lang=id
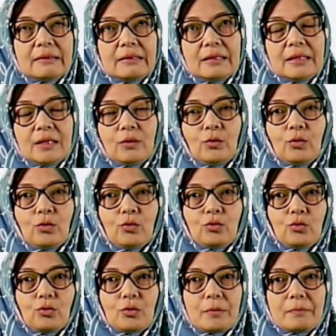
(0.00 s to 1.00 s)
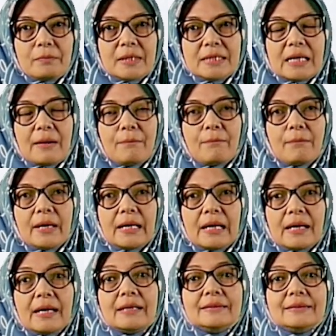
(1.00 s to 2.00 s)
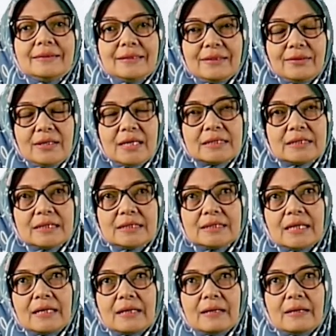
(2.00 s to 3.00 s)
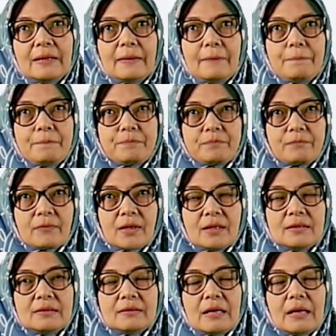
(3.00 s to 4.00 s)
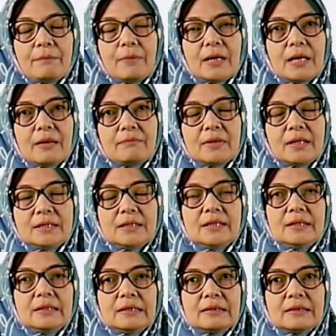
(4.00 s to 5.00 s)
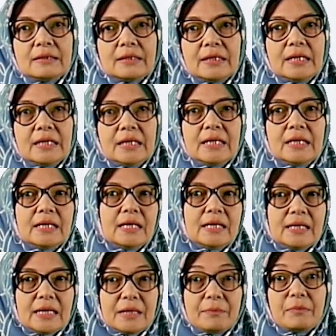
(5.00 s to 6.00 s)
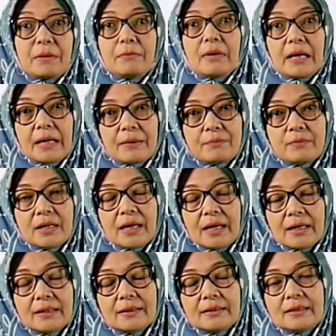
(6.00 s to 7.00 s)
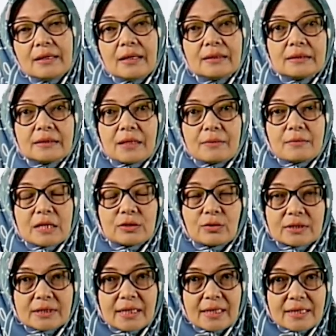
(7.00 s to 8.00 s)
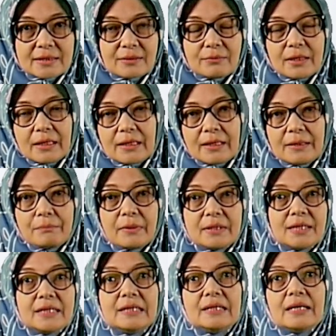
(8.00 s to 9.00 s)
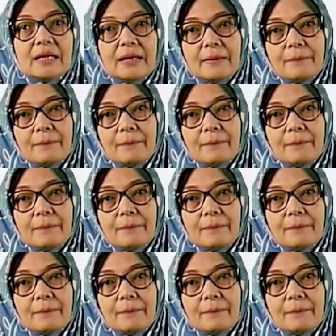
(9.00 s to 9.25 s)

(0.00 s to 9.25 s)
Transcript: untuk menyampaikan gitu ya secara eh, apa namanya keinginan dari berbagai pihak ya termasuk saya sebagai penyedia